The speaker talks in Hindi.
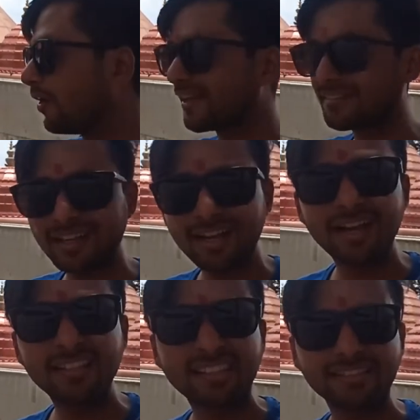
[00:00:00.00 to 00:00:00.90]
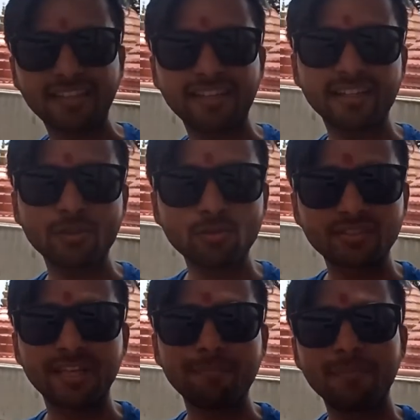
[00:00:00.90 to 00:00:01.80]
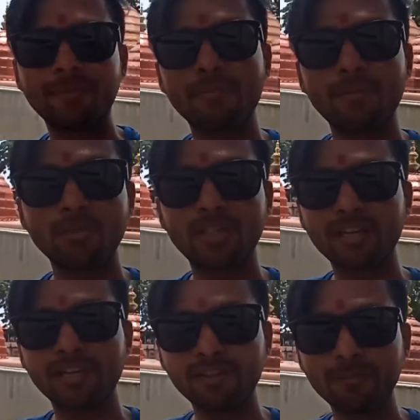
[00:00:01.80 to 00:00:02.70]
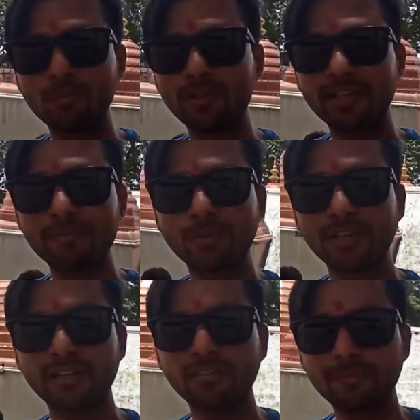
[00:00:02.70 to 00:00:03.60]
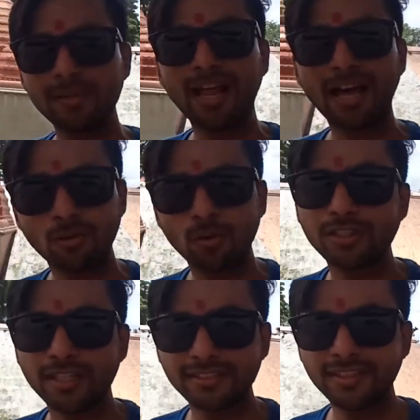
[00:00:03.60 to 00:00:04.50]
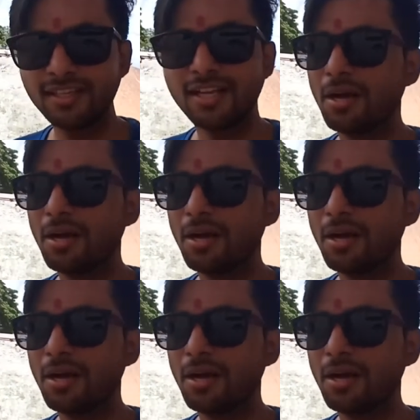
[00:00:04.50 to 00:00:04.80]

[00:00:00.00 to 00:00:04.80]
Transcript: और ऐसा कहा जाता है कि उस टाइम पे ब्रह्मपुत्र रिवर पूरी की पूरी रिवर भी लाल हो जाती है